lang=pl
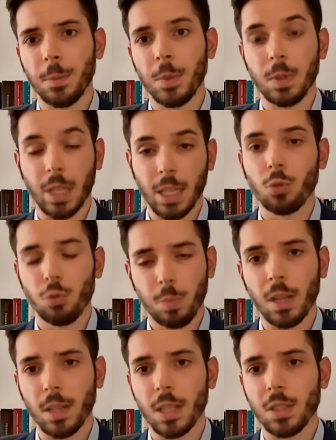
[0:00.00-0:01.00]
y, tak jak już
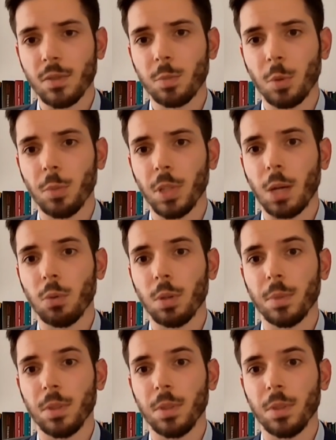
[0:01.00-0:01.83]
parę razy wspominałem,